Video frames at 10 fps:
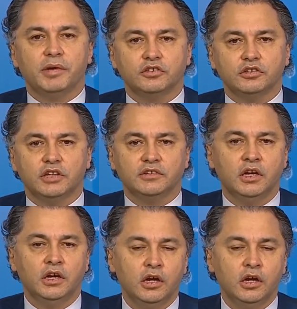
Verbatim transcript: personas